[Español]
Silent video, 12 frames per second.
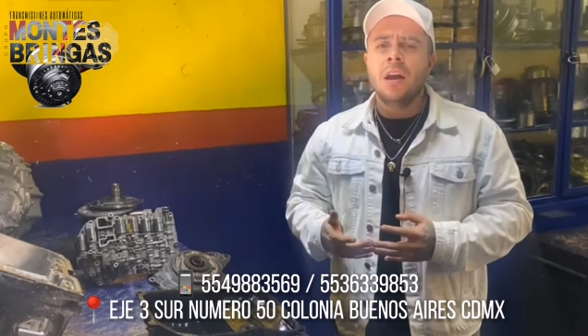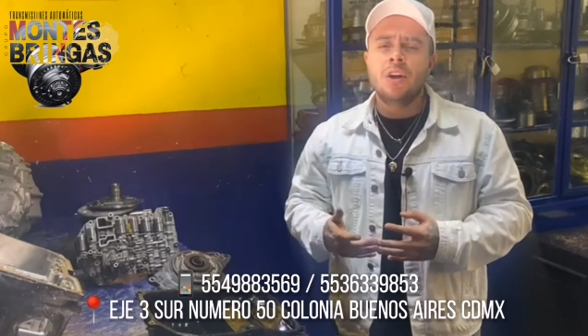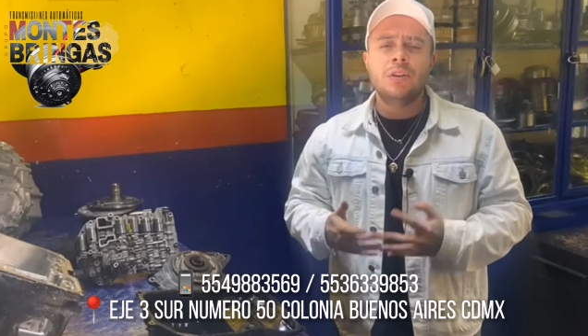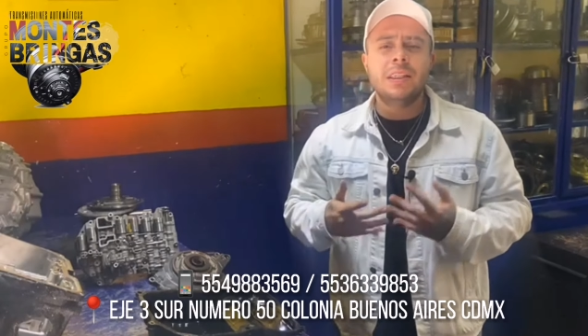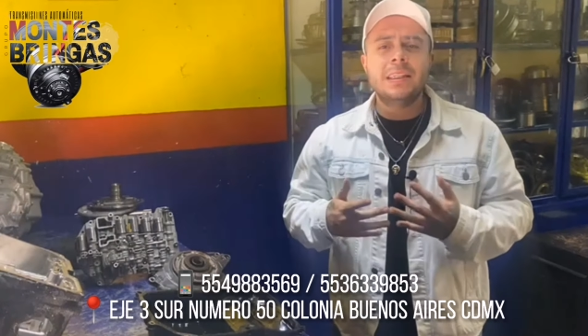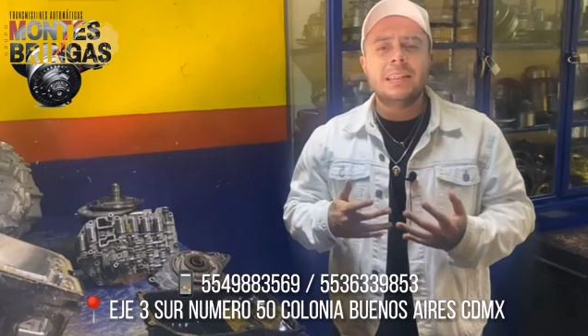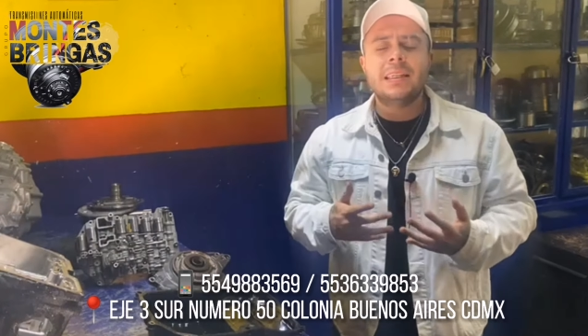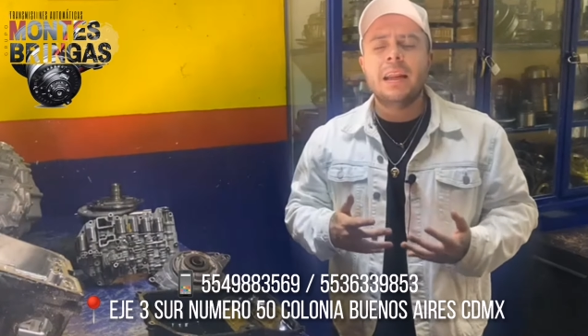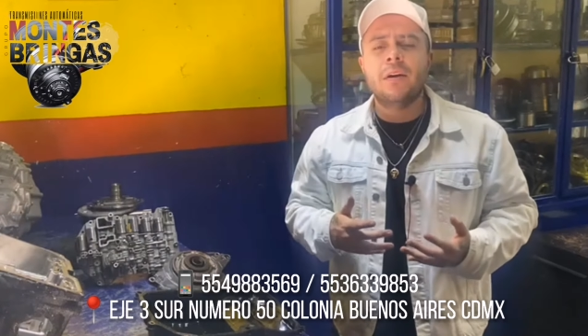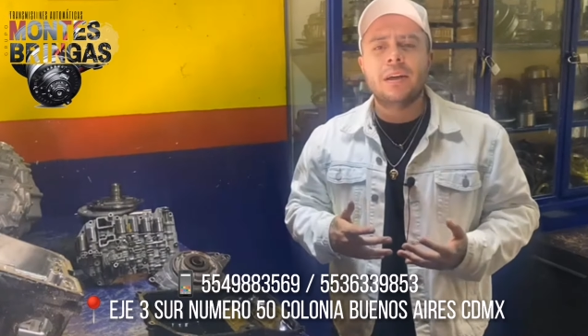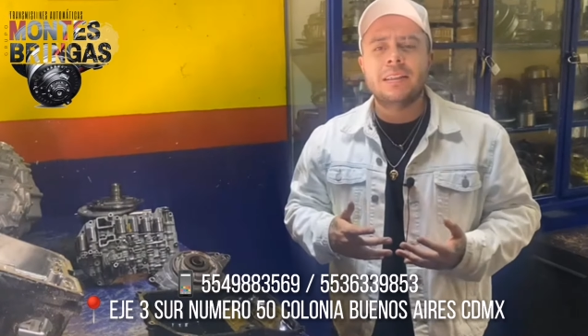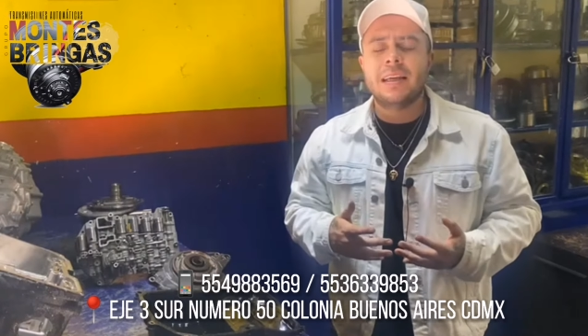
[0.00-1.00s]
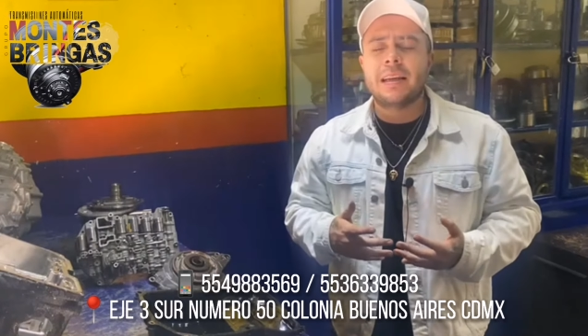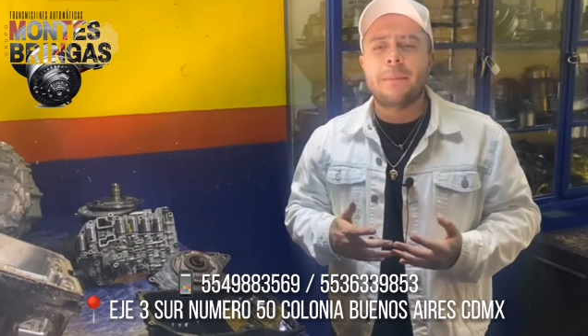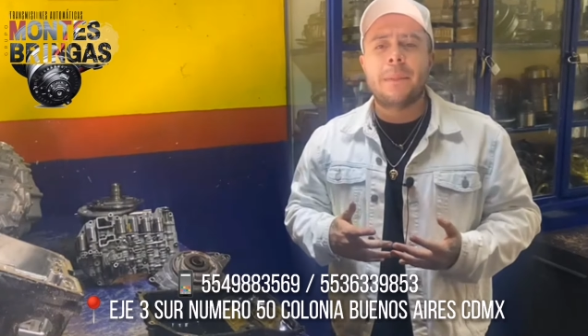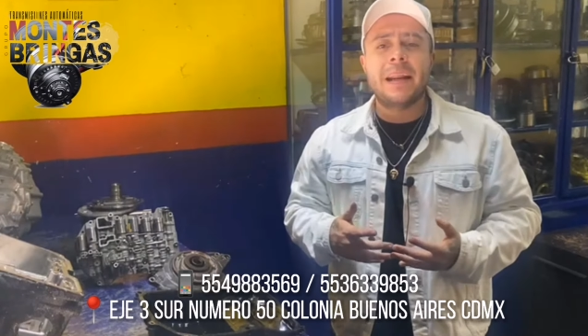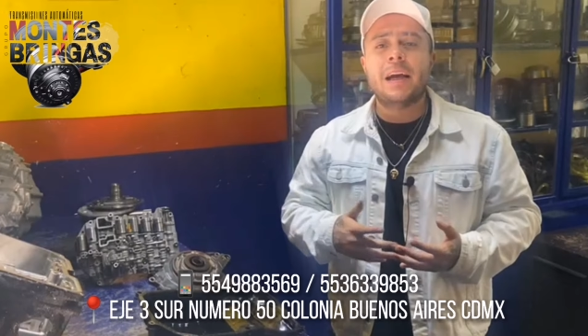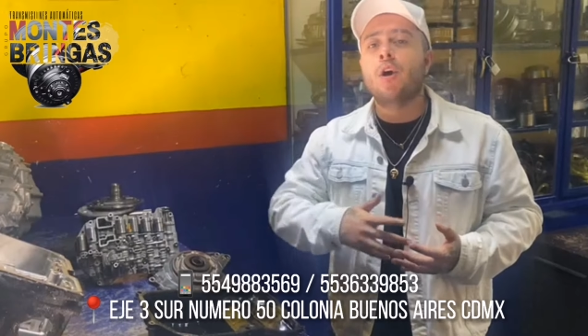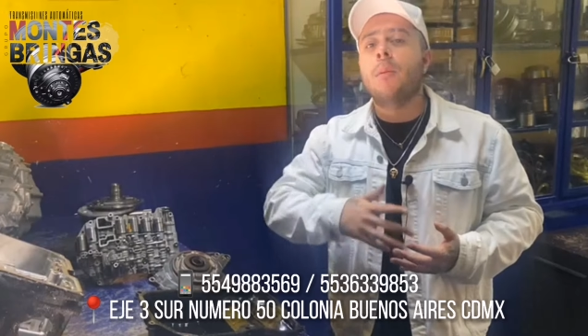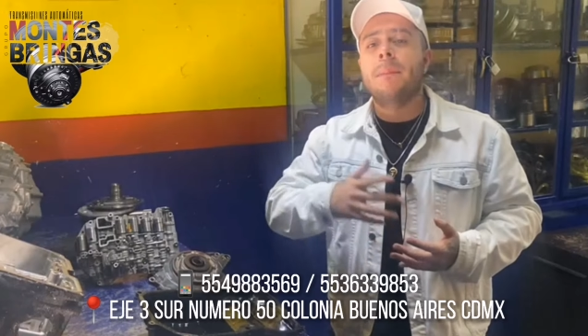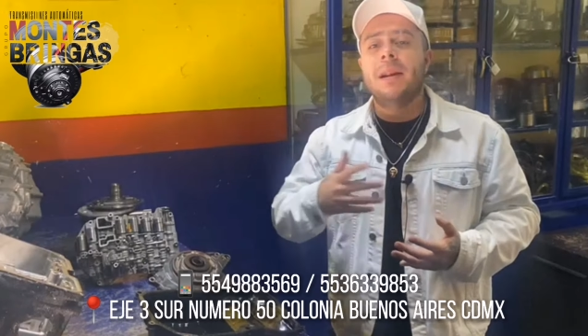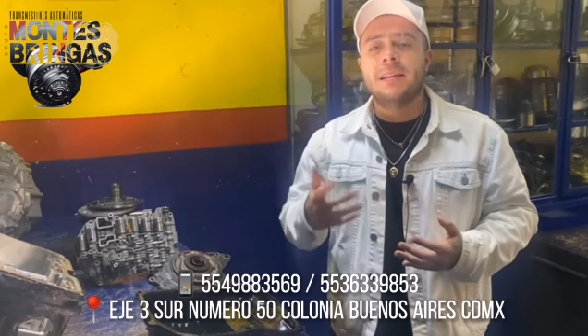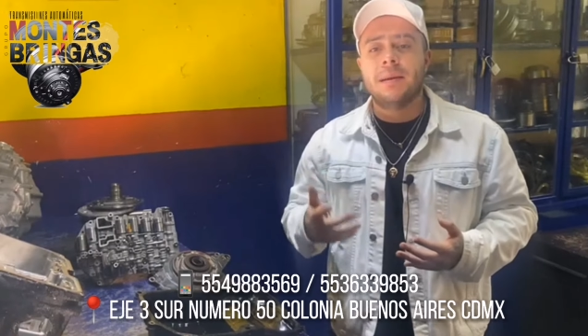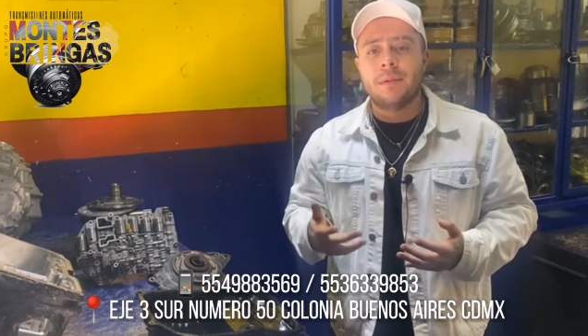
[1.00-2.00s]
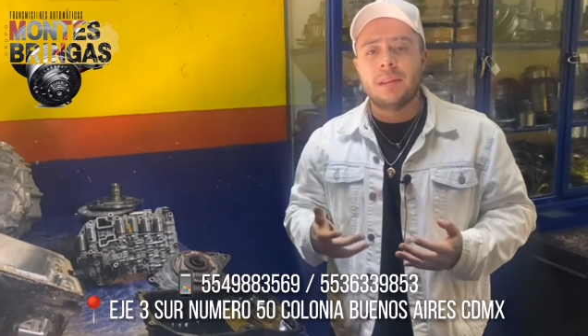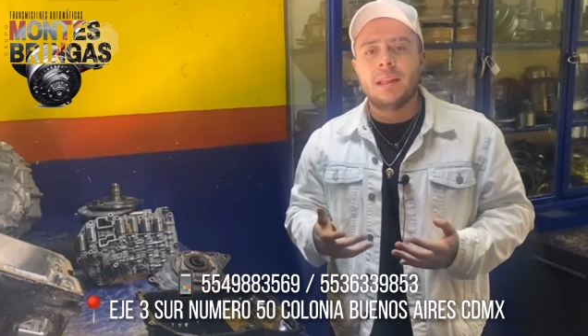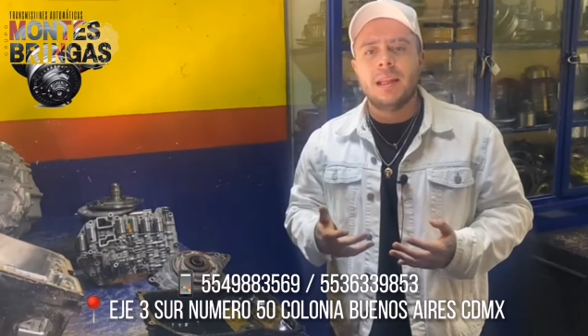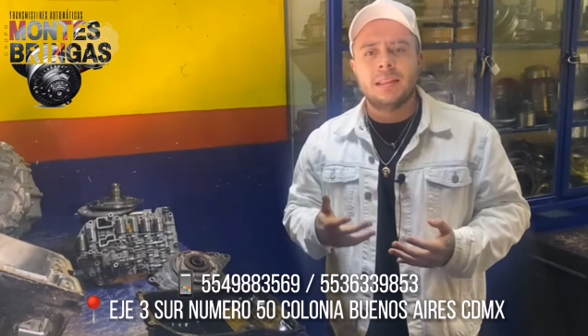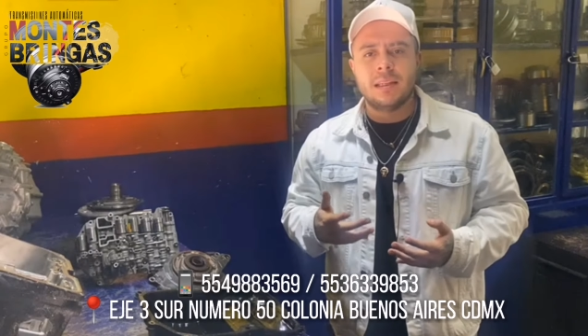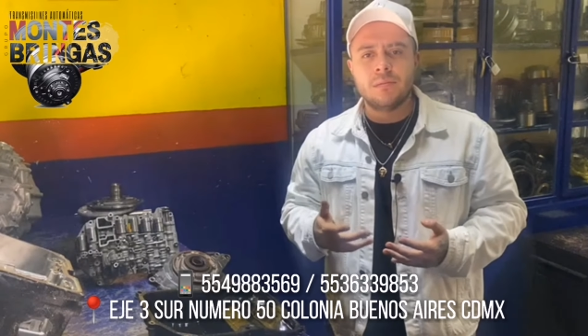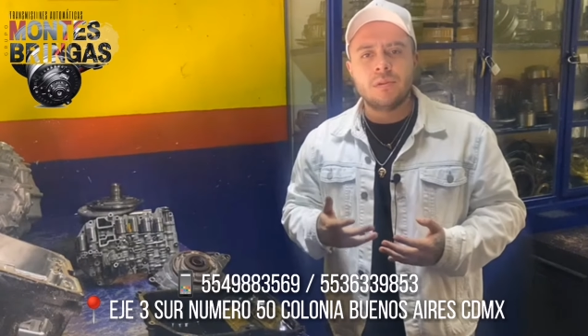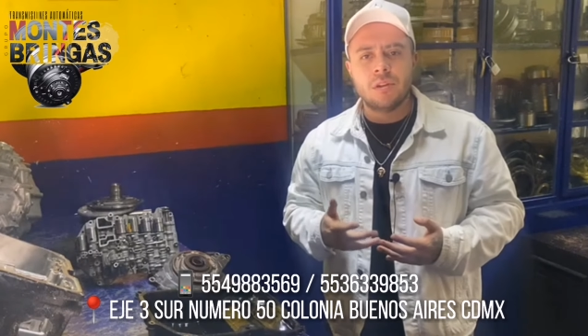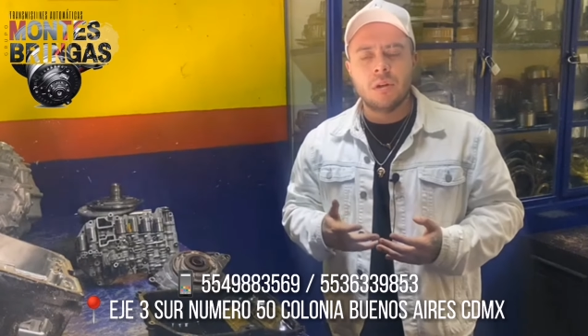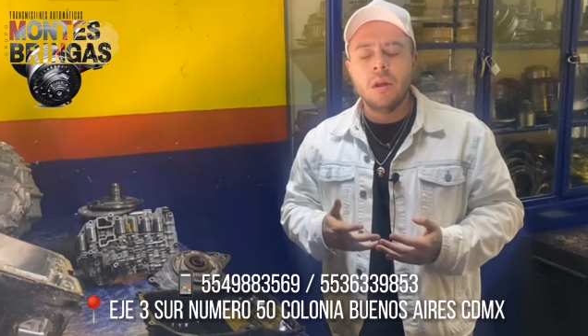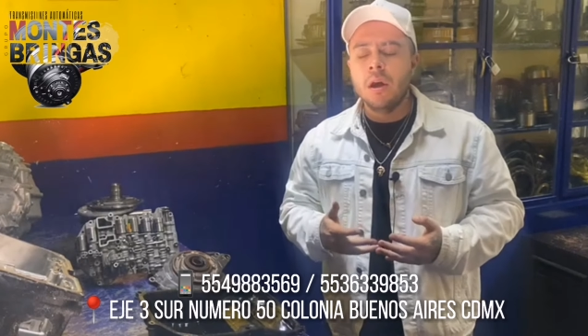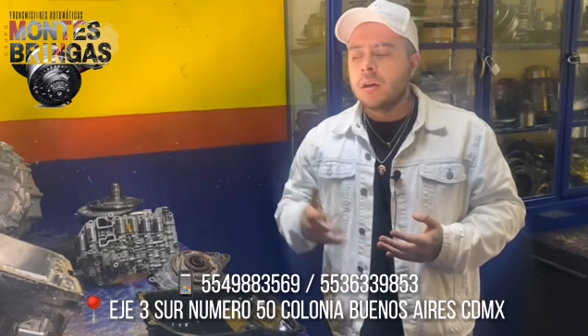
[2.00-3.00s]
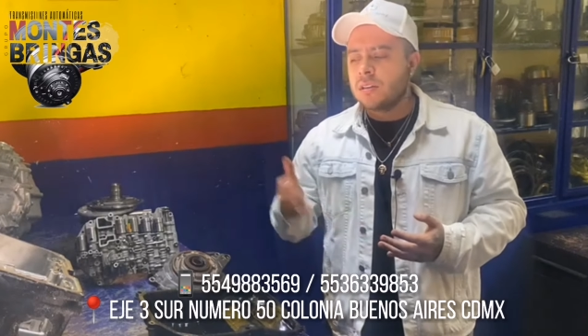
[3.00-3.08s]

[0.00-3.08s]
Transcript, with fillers: no es necesario que se repare completamente la transmisión.